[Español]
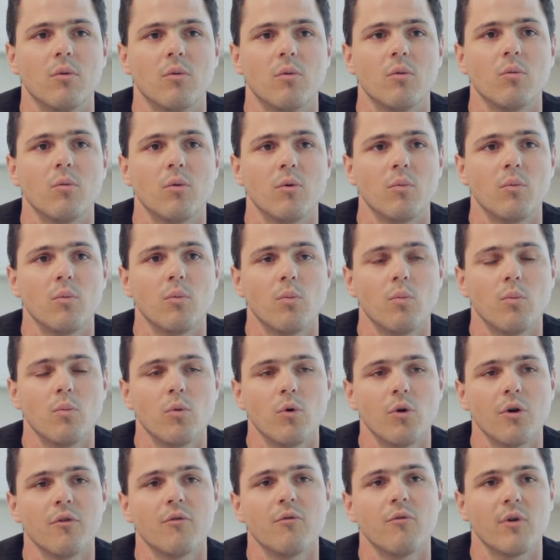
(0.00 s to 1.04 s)
un
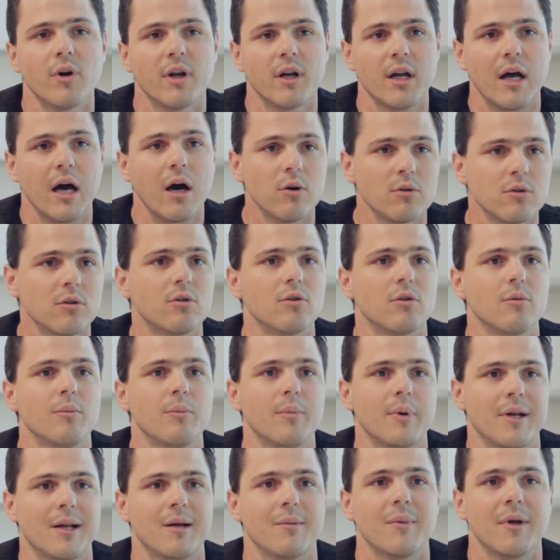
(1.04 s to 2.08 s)
muy buen outcome
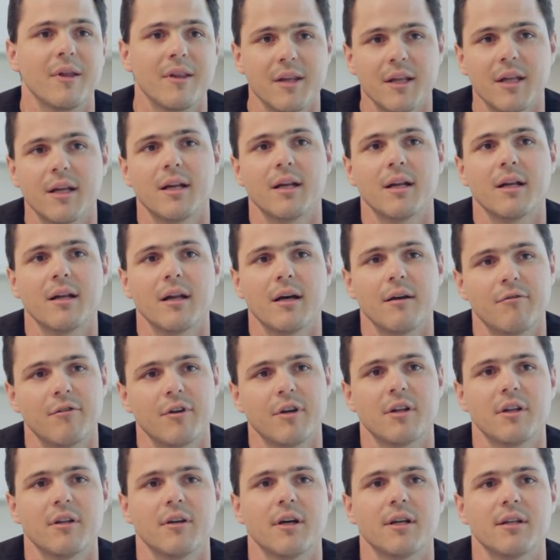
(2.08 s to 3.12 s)
para medir la
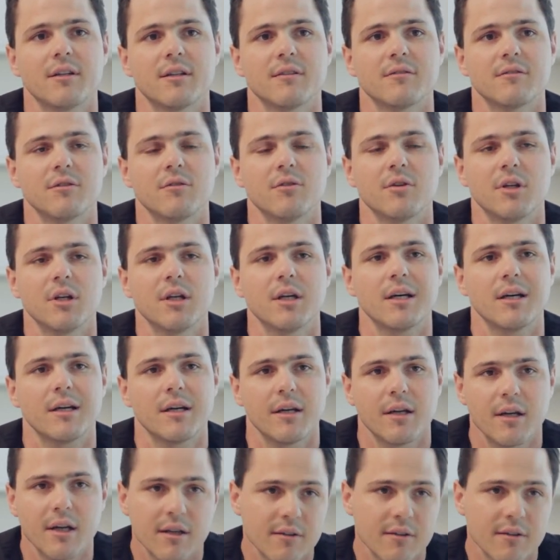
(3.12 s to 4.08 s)
efectividad de esta cirugía